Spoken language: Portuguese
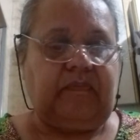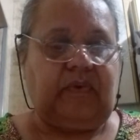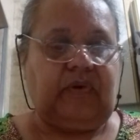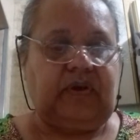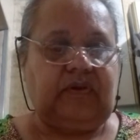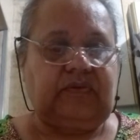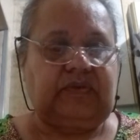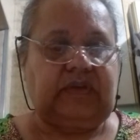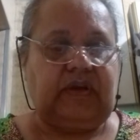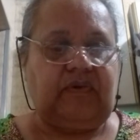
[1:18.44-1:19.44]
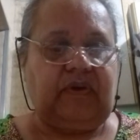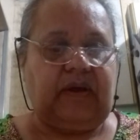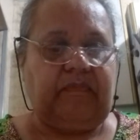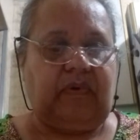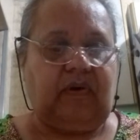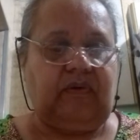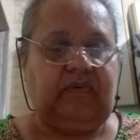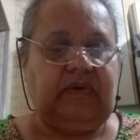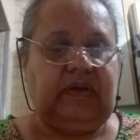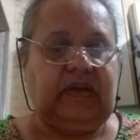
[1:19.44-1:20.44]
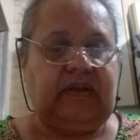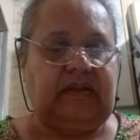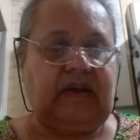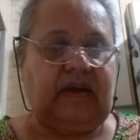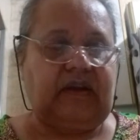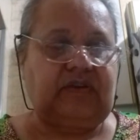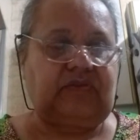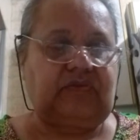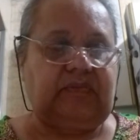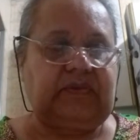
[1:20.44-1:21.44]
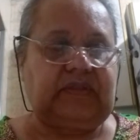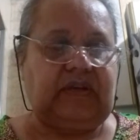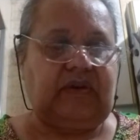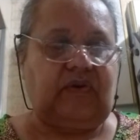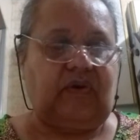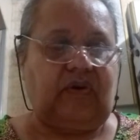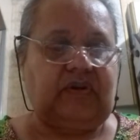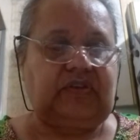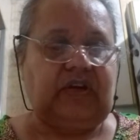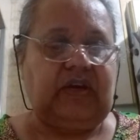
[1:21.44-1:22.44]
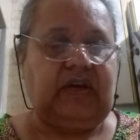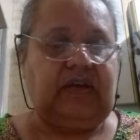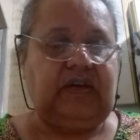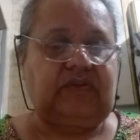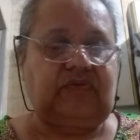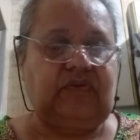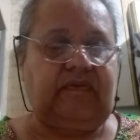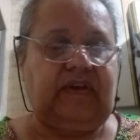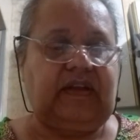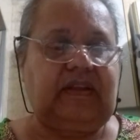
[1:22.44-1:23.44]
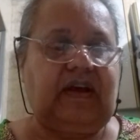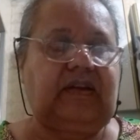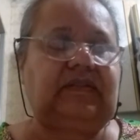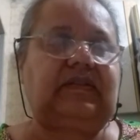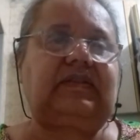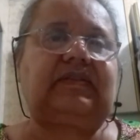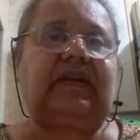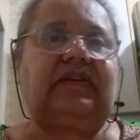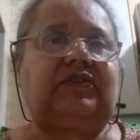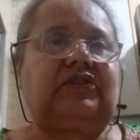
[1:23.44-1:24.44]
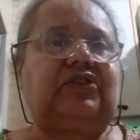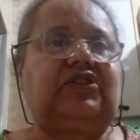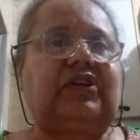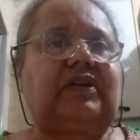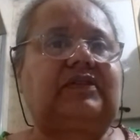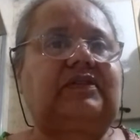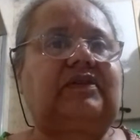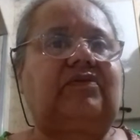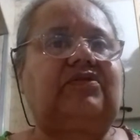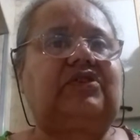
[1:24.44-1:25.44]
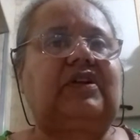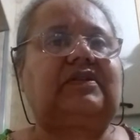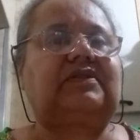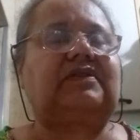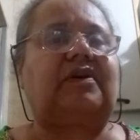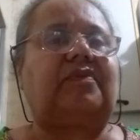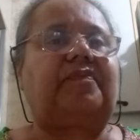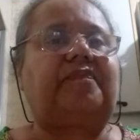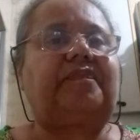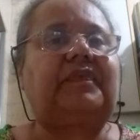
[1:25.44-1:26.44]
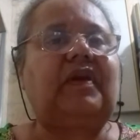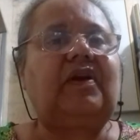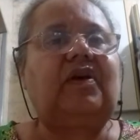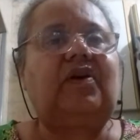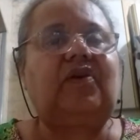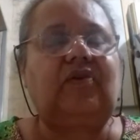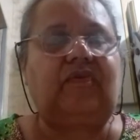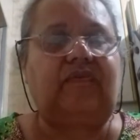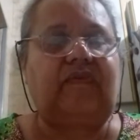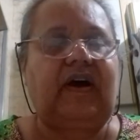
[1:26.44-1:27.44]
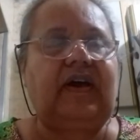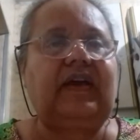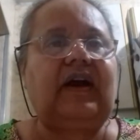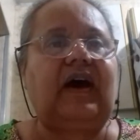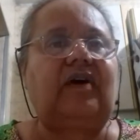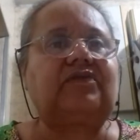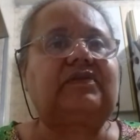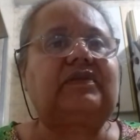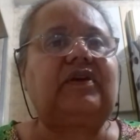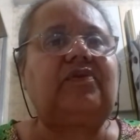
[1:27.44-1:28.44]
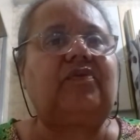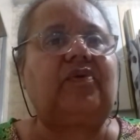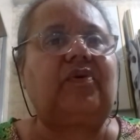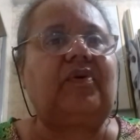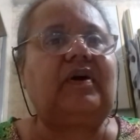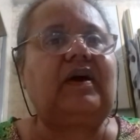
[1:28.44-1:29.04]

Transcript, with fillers: Porque o Senhor é bom e eterna a sua misericórdia, e a sua verdade se estende de geração em geração. Louvai ao Senhor.